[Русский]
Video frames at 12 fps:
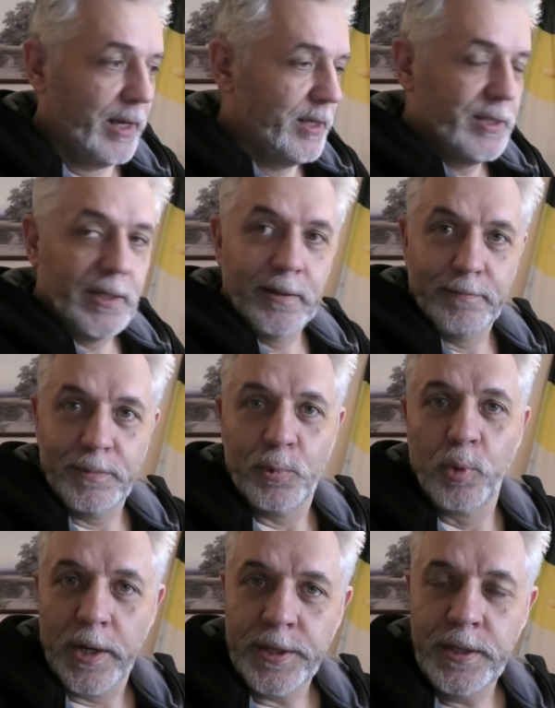Эти
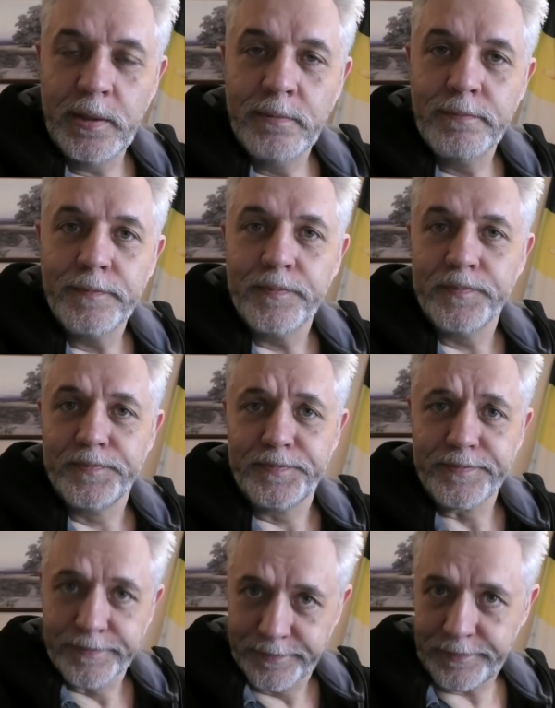дураки,
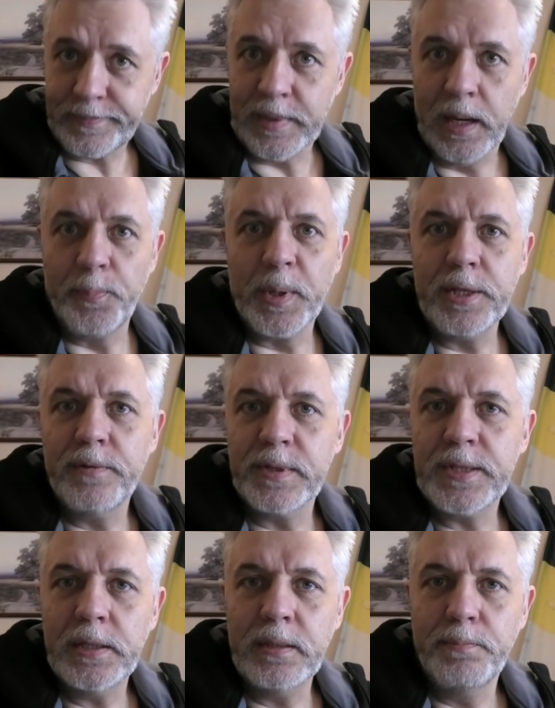а
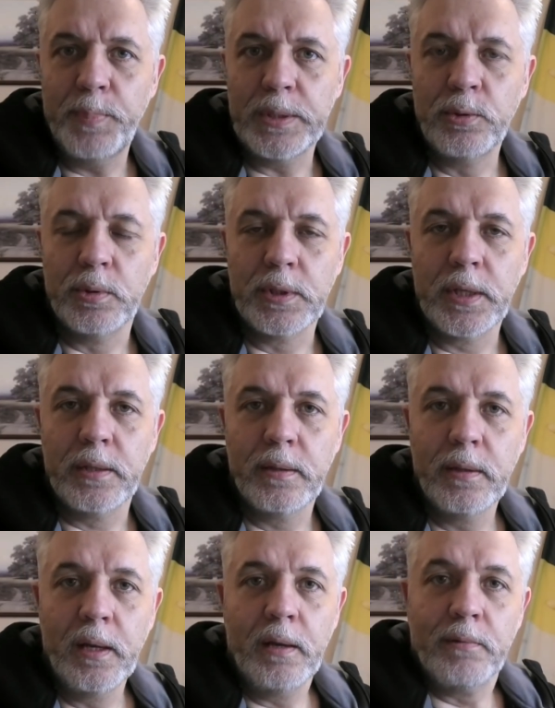противостоят им подонки.
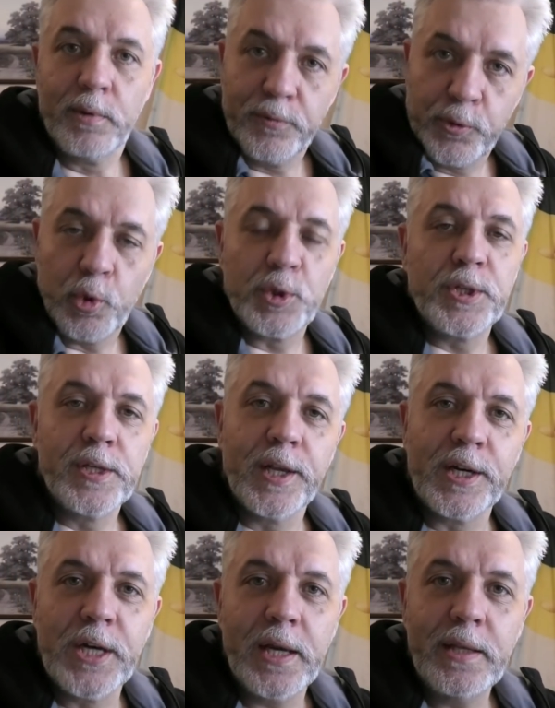Вот все
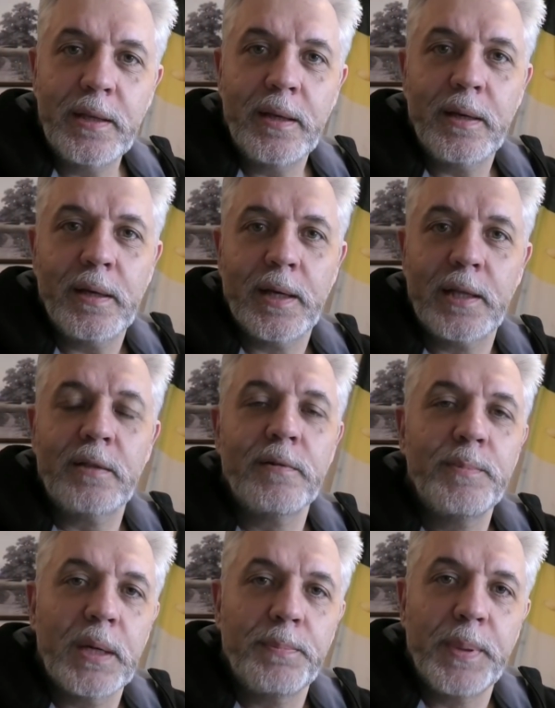содержание этого
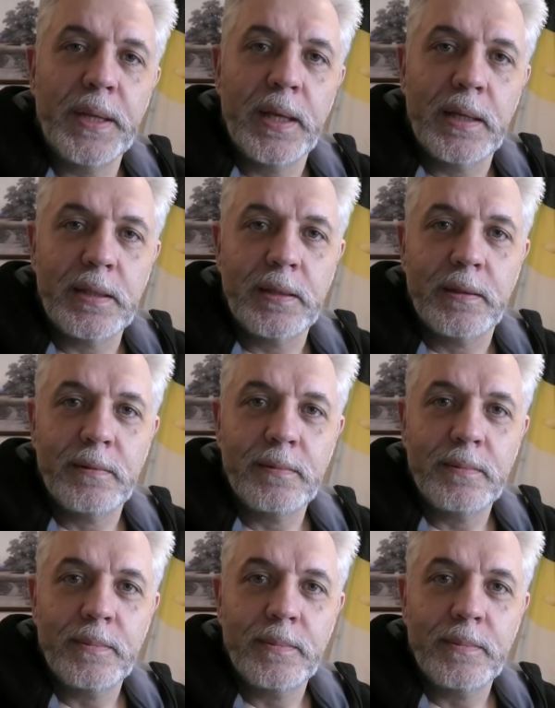мероприятия.